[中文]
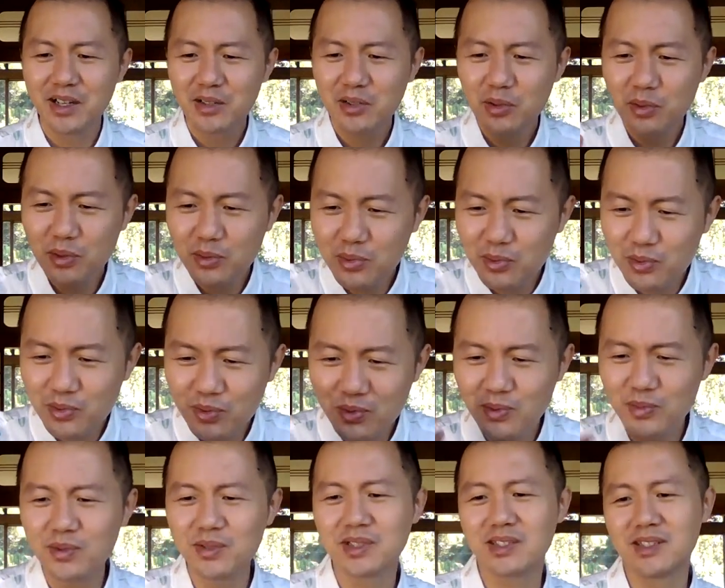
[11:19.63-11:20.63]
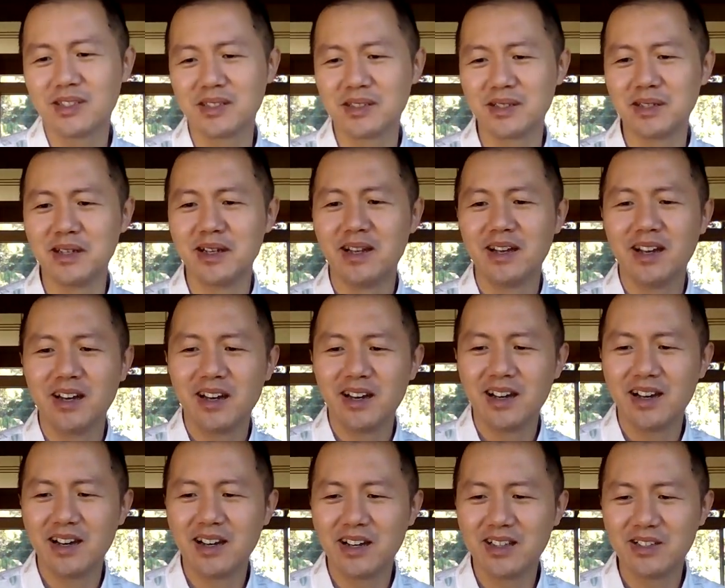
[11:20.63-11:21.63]
推出素食
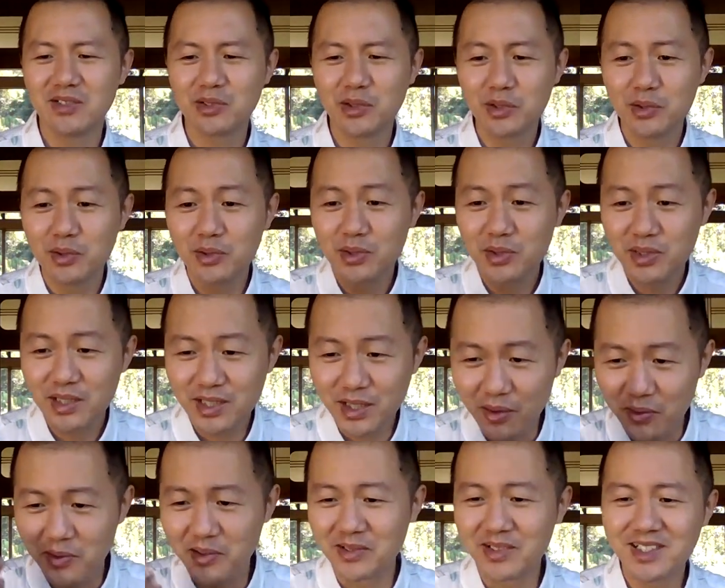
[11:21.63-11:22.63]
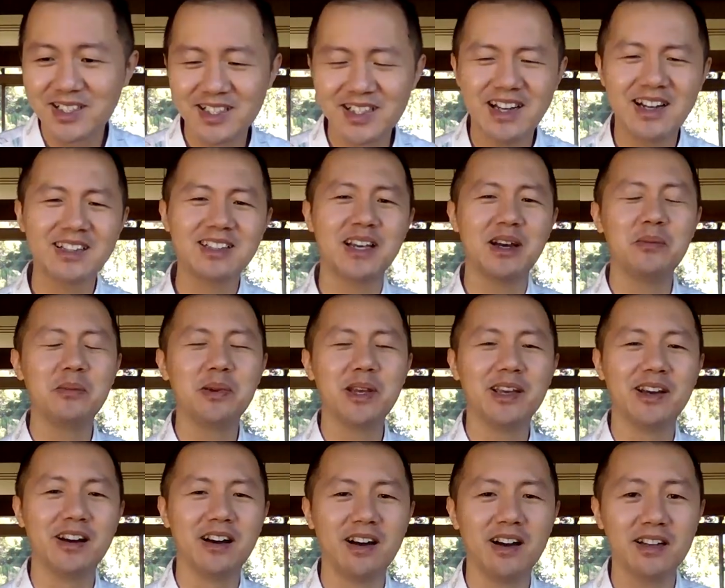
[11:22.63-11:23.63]
啊，是推出小龙虾产
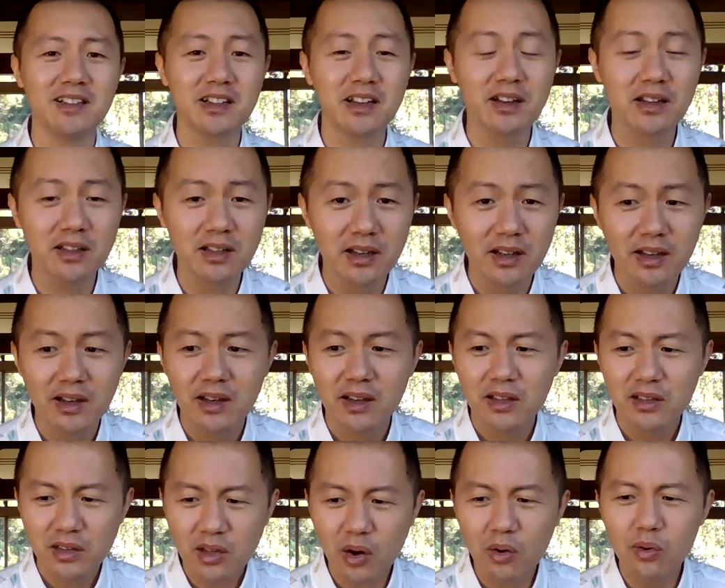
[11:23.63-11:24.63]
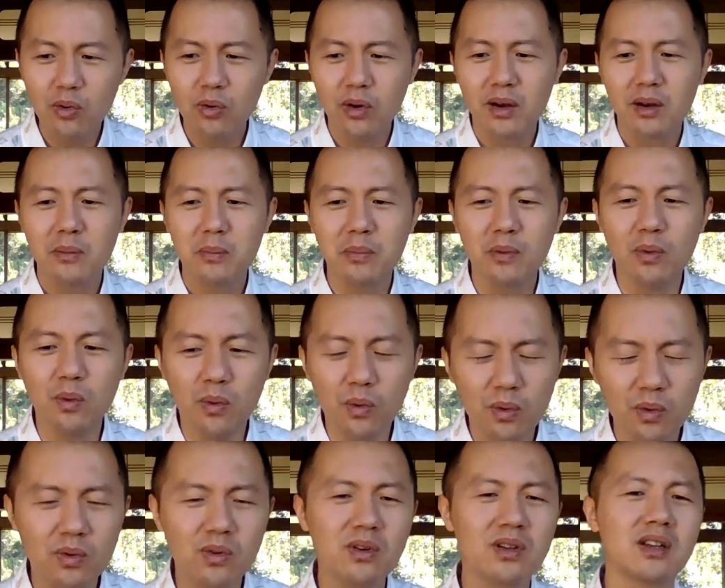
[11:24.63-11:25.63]
品啊，这个都
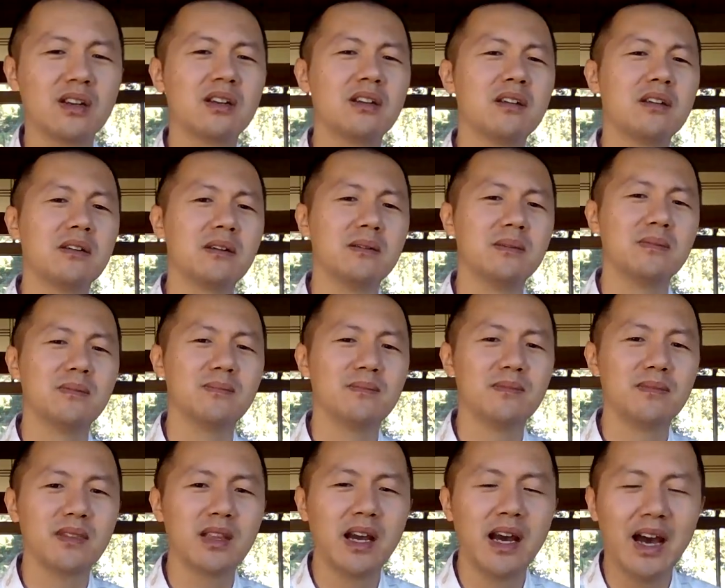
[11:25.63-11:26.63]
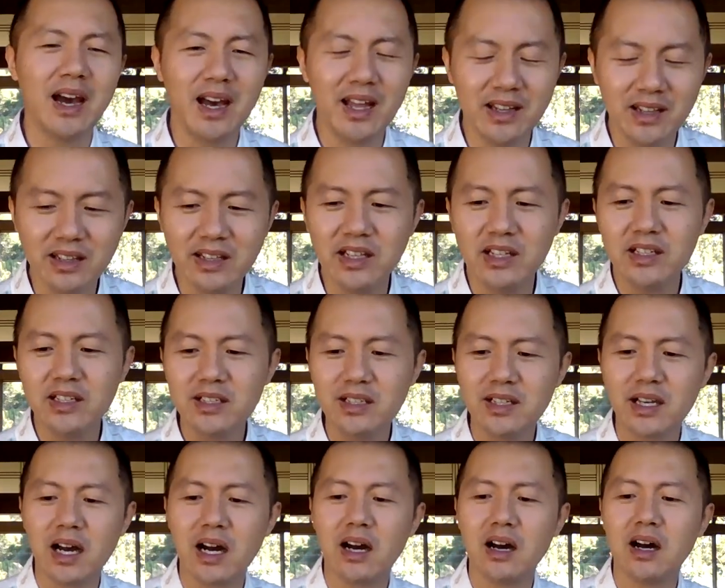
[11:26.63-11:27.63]
不是。很理
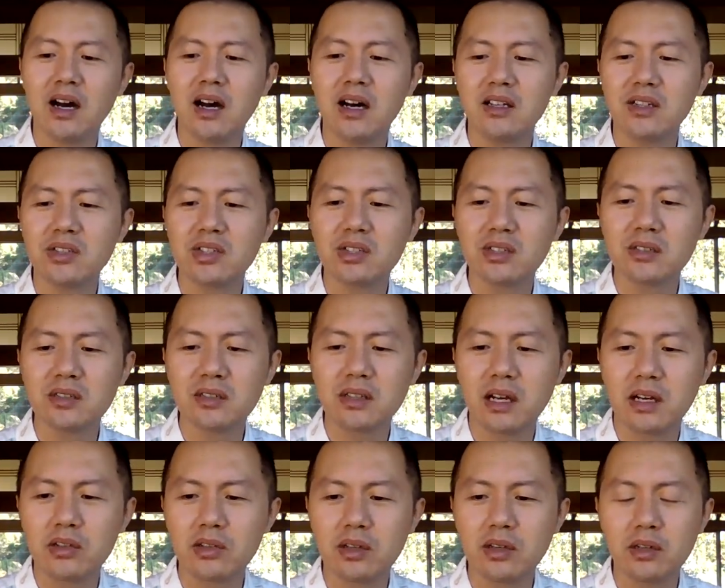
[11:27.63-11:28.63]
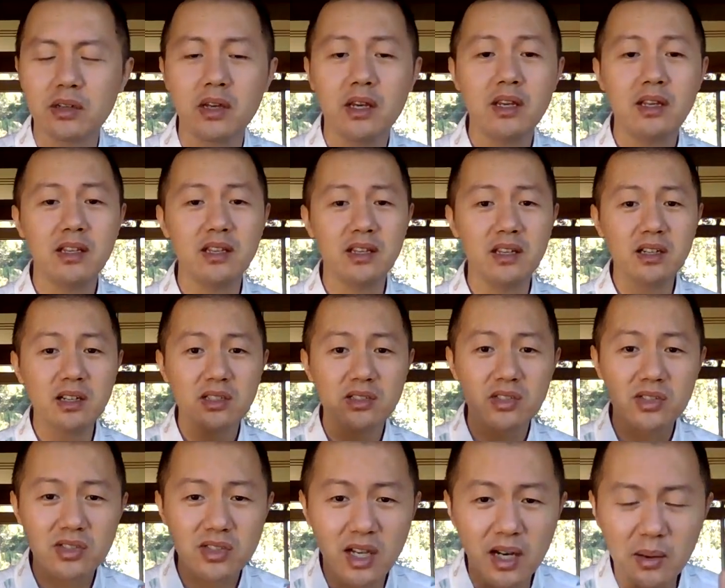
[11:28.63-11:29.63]
想啊，事实上，这一个
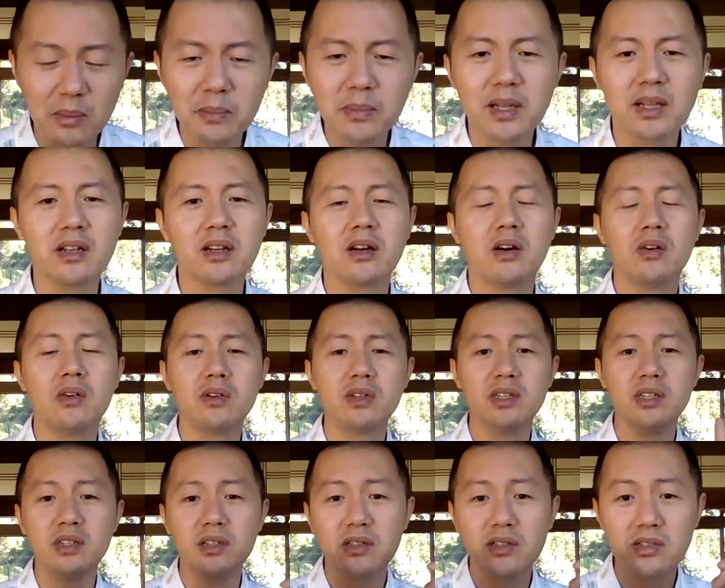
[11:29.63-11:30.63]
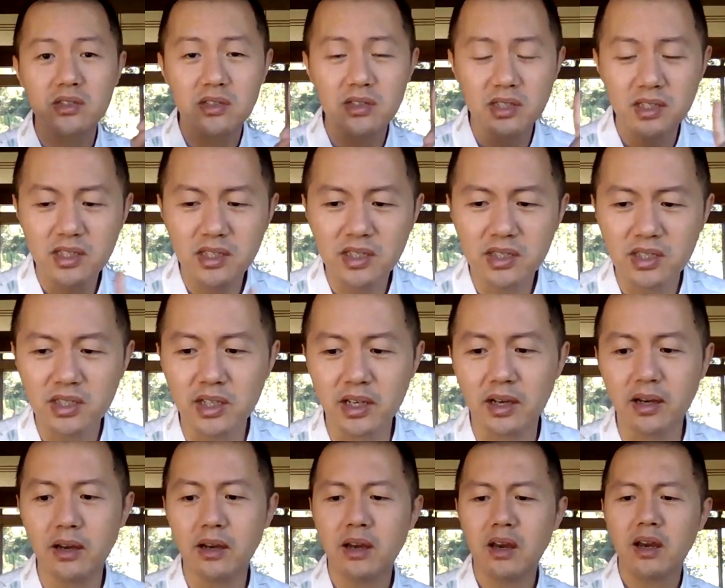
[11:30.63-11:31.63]
是成本高，一个是疫情
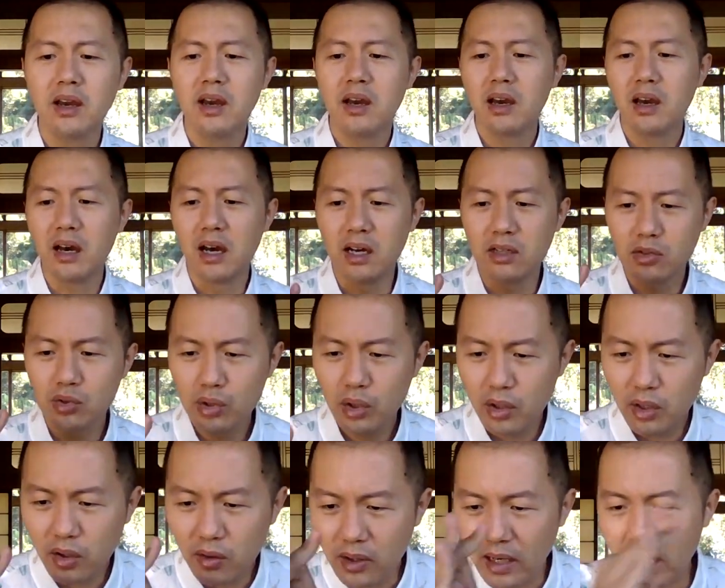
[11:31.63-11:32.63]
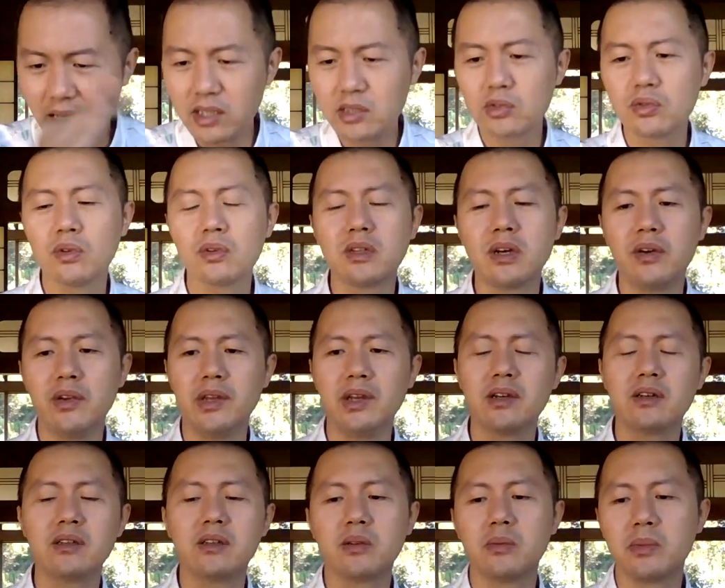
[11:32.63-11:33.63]
啊，最后还说到一
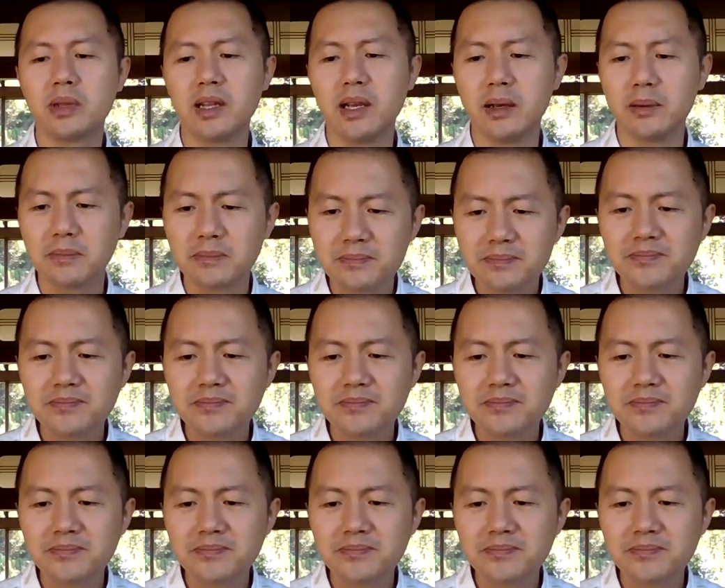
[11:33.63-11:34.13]
个是什么呢？